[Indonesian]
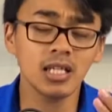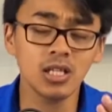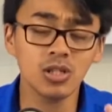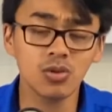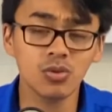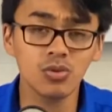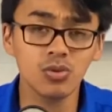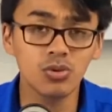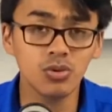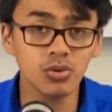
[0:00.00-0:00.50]

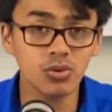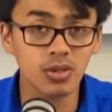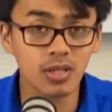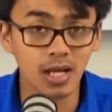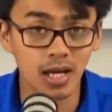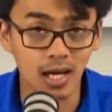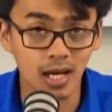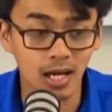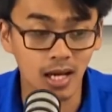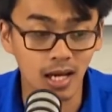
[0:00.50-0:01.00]
itu
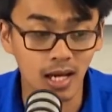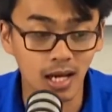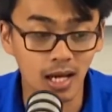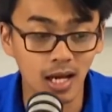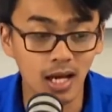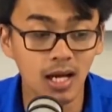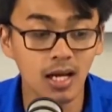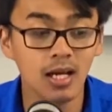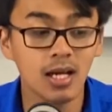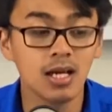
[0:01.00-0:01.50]

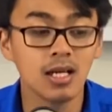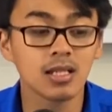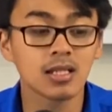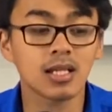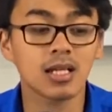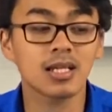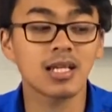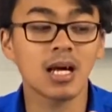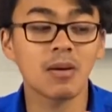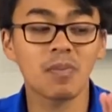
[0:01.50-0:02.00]
juga
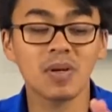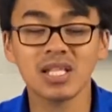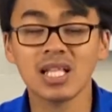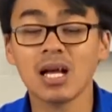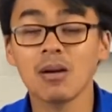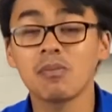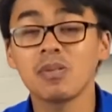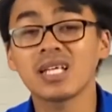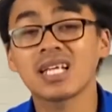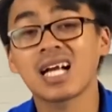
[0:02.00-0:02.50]
terdapat
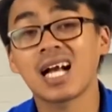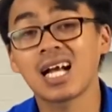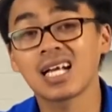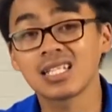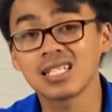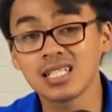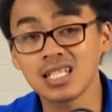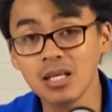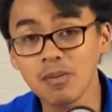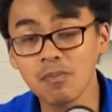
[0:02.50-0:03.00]

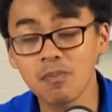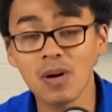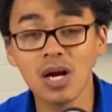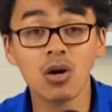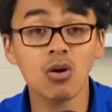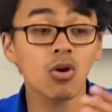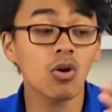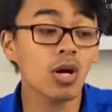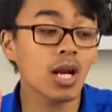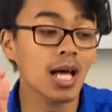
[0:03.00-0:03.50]
aplikasi
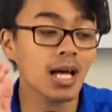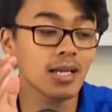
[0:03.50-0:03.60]
pengolah